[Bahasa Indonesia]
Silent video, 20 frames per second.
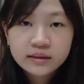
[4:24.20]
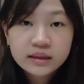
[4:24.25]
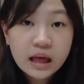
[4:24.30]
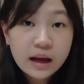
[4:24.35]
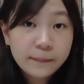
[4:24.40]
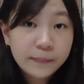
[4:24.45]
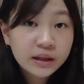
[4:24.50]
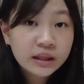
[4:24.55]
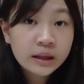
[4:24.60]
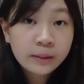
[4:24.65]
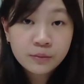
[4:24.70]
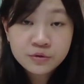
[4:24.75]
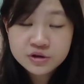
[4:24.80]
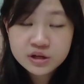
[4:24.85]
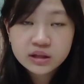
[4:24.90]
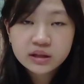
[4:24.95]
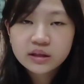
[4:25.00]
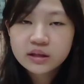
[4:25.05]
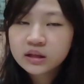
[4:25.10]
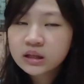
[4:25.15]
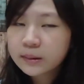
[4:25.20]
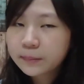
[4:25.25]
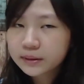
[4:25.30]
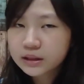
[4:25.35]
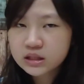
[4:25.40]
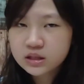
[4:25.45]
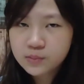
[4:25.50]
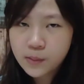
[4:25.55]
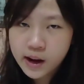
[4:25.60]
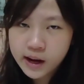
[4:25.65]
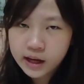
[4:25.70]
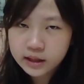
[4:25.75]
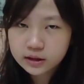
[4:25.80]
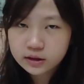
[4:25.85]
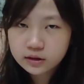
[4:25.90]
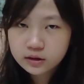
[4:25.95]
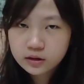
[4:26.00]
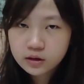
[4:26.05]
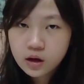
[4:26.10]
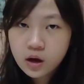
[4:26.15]
Tapi Temujin tidak patah semangat.
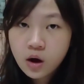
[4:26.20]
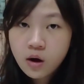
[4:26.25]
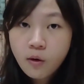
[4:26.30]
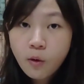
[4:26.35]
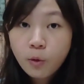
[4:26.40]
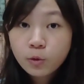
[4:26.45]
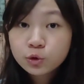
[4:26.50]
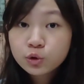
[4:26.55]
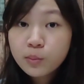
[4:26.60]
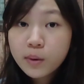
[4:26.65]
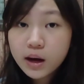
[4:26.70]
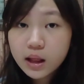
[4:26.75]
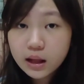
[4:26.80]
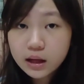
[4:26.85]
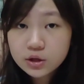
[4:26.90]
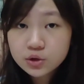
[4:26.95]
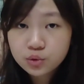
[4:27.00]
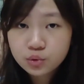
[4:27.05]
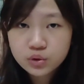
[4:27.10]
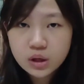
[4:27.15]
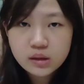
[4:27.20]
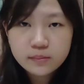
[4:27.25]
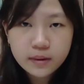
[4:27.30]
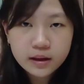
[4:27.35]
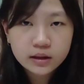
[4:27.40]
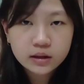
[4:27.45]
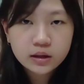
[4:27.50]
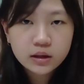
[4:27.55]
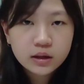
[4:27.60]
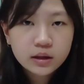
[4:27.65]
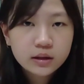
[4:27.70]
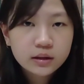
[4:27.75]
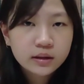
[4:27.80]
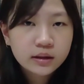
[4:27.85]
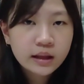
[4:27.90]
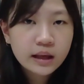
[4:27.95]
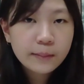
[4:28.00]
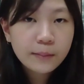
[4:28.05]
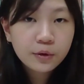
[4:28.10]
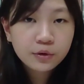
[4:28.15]
Untuk mengalahkan suku Naiman,
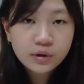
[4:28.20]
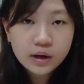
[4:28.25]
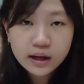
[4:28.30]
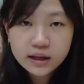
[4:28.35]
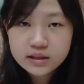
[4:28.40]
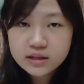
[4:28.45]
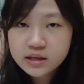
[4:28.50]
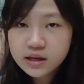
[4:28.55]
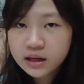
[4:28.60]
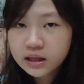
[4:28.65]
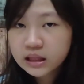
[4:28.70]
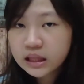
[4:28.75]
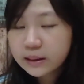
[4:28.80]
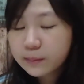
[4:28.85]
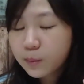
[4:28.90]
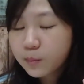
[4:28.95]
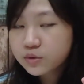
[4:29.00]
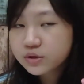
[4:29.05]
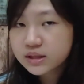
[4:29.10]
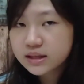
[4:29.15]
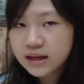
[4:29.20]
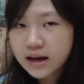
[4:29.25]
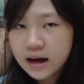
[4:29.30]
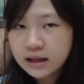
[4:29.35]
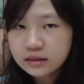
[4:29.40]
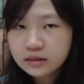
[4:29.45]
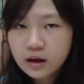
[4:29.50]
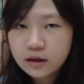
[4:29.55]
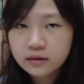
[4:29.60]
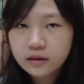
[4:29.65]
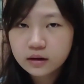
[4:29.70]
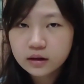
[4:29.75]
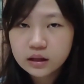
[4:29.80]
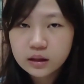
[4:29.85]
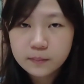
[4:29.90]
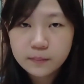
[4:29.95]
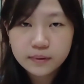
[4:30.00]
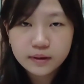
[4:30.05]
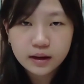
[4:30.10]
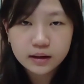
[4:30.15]
dia menggunakan sedikit ilmu muslihat dan
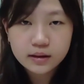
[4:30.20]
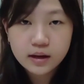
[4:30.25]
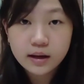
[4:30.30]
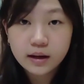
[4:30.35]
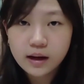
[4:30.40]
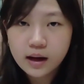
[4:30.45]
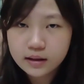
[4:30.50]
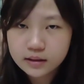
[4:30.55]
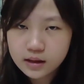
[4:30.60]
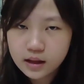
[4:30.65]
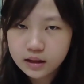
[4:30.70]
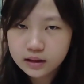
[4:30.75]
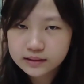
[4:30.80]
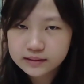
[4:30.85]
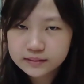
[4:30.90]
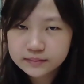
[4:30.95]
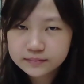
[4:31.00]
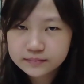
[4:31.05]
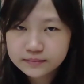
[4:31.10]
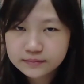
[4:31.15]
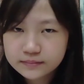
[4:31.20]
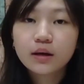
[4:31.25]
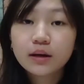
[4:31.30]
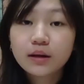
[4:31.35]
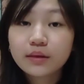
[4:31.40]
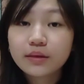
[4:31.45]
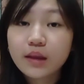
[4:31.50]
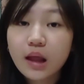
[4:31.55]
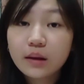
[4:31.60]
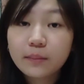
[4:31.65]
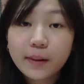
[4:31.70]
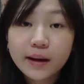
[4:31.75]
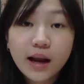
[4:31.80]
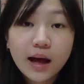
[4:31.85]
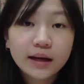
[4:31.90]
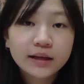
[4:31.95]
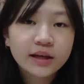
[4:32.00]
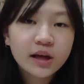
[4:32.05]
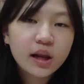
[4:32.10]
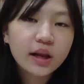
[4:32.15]
taktik perangnya yang handal. Dan
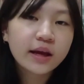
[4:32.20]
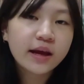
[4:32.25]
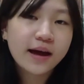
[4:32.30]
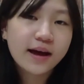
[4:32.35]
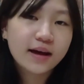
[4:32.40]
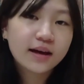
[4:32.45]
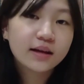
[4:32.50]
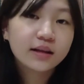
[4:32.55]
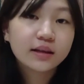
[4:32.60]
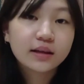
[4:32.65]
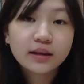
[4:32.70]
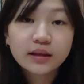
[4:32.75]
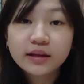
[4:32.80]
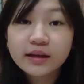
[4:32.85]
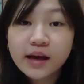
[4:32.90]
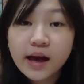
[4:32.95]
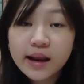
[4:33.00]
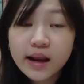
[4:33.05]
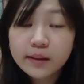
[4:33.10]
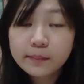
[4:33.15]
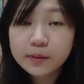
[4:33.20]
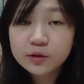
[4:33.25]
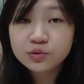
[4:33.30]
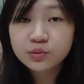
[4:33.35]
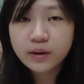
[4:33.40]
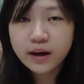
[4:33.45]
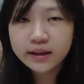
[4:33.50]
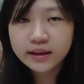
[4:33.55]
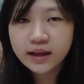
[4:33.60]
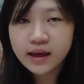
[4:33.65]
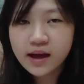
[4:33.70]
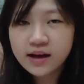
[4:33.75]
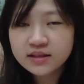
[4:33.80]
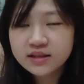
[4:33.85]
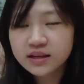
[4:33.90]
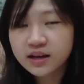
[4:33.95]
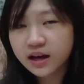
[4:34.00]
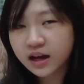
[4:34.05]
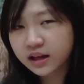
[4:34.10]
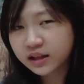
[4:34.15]
pada akhirnya, dia dan pasukannya yang
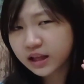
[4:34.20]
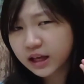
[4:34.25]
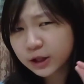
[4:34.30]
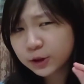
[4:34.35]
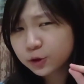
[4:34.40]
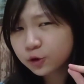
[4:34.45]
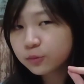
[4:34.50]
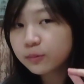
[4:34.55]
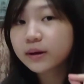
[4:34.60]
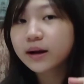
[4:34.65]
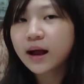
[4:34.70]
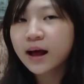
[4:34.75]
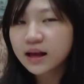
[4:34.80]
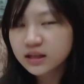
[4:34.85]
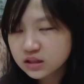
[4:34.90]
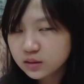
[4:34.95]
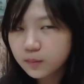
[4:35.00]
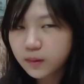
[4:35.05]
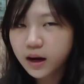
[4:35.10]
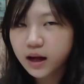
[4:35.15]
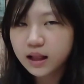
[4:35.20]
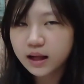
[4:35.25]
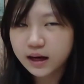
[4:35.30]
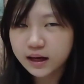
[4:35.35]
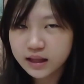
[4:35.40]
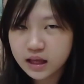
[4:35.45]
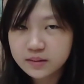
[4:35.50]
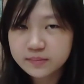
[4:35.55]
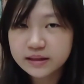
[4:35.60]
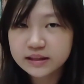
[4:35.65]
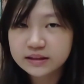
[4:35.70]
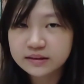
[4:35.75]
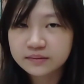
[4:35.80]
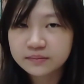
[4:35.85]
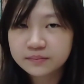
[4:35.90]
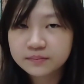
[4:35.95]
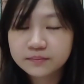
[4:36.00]
sedikit itu berhasil mengalahkan Naiman.